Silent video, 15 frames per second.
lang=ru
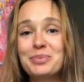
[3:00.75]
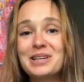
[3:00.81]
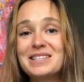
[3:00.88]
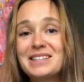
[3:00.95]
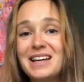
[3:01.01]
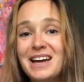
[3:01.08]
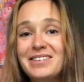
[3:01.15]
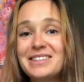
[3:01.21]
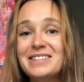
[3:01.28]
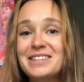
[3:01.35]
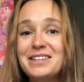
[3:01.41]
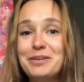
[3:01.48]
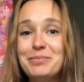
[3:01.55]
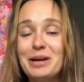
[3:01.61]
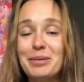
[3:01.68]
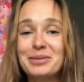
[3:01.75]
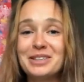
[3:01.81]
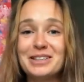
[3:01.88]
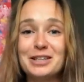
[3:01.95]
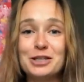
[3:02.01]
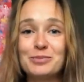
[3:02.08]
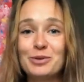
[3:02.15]
поставить и
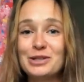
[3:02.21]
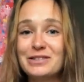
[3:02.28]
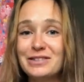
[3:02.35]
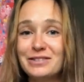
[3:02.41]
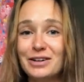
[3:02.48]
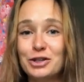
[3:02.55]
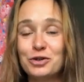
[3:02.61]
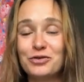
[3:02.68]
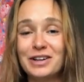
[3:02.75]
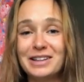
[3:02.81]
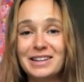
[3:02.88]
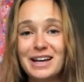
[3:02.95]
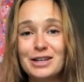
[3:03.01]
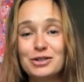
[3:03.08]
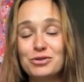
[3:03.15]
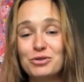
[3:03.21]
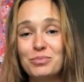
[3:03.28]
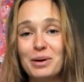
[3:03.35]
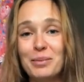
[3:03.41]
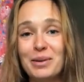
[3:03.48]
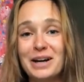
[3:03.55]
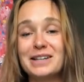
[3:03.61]
прямо-таки использовать вашу фантазию
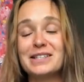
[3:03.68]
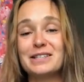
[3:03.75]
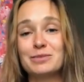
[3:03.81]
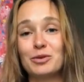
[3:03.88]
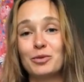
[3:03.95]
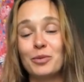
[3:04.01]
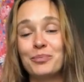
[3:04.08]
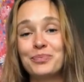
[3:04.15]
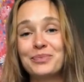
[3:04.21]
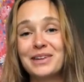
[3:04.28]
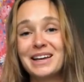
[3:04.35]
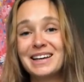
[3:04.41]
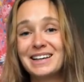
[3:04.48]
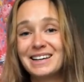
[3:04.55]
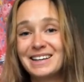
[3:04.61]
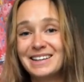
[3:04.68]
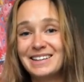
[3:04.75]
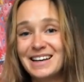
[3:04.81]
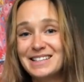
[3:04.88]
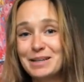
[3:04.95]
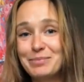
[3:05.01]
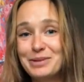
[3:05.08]
по максимуму.
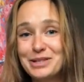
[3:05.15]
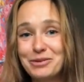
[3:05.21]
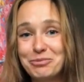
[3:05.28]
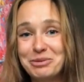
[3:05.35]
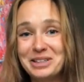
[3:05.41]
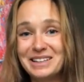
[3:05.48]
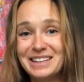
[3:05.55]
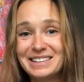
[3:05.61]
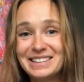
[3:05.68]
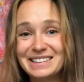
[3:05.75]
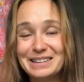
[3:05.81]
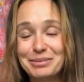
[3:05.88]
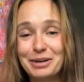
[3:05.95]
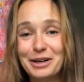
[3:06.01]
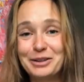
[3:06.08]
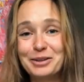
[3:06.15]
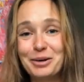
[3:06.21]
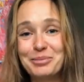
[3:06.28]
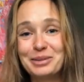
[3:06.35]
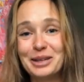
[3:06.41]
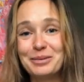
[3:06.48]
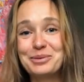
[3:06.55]
Я записываю перед открытым
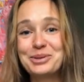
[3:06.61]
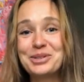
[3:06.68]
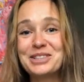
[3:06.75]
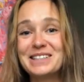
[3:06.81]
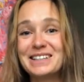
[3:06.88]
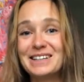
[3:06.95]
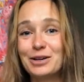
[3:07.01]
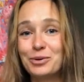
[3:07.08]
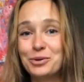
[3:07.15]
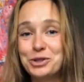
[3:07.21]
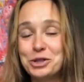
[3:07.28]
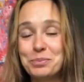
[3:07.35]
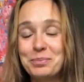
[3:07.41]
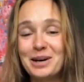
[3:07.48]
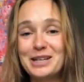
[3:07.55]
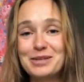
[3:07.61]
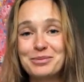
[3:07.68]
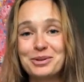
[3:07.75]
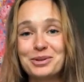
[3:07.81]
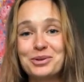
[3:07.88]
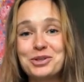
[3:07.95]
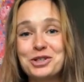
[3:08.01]
окном, потому что очень
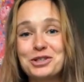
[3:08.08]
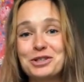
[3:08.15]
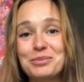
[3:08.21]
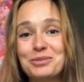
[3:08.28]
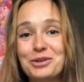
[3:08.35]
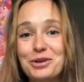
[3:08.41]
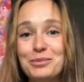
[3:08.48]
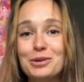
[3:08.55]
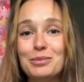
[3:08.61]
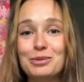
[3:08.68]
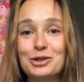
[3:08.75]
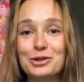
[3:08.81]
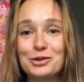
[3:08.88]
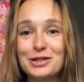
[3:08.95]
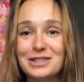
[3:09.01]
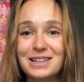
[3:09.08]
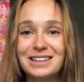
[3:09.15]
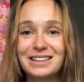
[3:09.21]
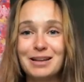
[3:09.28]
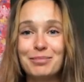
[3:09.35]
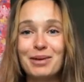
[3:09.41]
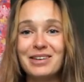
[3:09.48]
пасмурно, очень темно, и мне пришлось
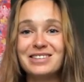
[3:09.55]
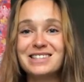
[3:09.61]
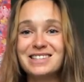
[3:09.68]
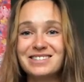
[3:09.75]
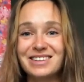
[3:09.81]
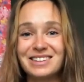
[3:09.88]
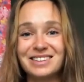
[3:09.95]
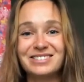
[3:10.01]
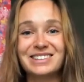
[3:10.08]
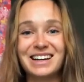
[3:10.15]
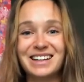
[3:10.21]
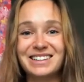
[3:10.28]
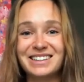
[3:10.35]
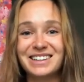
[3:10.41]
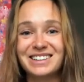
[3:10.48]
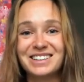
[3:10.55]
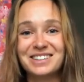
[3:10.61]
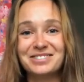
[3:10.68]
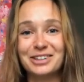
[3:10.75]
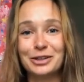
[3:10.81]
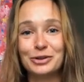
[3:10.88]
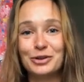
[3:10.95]
добавить света в кадр,
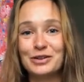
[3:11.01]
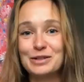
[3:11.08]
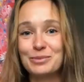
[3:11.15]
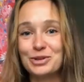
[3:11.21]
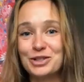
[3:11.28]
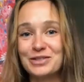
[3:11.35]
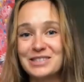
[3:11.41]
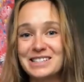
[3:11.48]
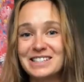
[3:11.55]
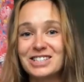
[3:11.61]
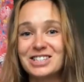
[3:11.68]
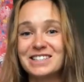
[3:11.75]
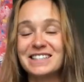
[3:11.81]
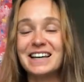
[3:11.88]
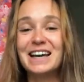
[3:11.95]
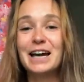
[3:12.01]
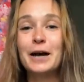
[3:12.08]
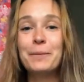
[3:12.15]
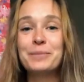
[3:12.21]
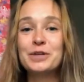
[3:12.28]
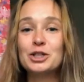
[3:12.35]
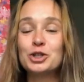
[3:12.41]
открыв окно. Возможно, вы слышите
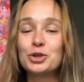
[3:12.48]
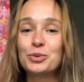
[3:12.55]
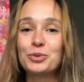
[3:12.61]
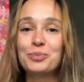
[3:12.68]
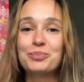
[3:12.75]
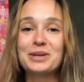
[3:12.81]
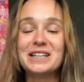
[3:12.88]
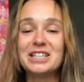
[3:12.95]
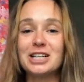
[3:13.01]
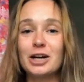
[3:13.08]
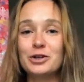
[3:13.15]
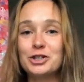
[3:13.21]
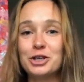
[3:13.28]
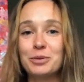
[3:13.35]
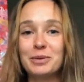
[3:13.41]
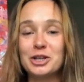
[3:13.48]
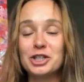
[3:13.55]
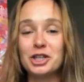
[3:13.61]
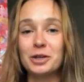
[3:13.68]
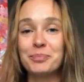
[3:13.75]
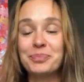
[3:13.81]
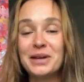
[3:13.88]
шум проезжающих
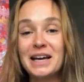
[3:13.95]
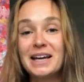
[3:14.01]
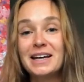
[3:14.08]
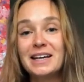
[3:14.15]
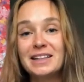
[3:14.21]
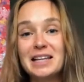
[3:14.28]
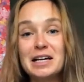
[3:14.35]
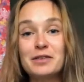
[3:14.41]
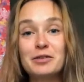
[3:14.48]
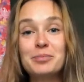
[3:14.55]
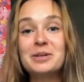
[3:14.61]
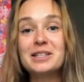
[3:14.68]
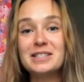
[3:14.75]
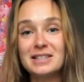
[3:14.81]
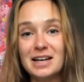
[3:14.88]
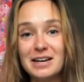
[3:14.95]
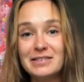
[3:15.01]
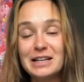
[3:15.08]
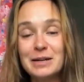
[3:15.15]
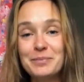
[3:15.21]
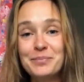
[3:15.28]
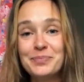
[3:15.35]
машин. Итак, вы
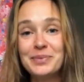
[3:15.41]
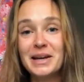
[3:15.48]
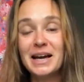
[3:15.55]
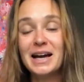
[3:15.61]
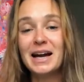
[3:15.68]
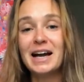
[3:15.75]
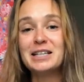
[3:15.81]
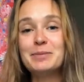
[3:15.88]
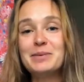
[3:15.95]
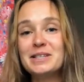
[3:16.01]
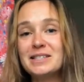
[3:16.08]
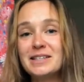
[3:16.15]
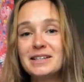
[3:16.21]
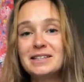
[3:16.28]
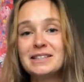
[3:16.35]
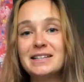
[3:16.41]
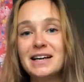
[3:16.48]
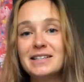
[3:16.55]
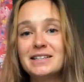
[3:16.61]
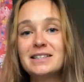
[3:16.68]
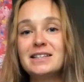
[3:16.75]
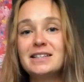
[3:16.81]
представили а теперь сделайте
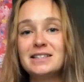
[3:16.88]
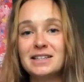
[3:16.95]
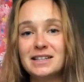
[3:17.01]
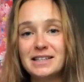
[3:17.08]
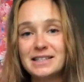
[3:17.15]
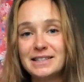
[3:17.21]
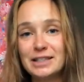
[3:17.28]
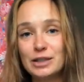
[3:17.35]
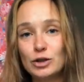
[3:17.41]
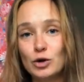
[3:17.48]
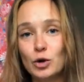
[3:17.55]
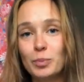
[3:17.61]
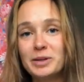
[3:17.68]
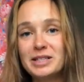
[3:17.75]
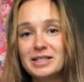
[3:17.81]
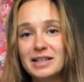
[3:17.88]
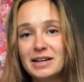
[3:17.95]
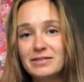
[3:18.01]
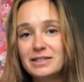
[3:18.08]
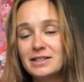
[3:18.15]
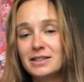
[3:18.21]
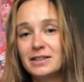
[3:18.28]
один интересный трюк.
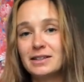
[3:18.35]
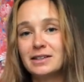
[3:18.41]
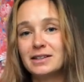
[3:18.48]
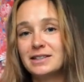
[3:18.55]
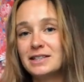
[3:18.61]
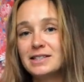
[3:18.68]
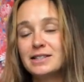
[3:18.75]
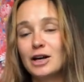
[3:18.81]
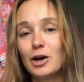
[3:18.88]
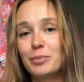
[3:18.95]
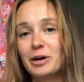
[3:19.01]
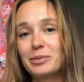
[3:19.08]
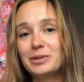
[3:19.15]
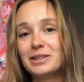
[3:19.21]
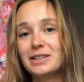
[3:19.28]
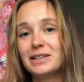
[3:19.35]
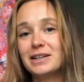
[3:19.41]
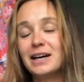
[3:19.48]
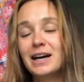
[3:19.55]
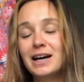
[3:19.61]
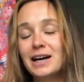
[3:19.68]
Представьте, а, не знаю, прямо-таки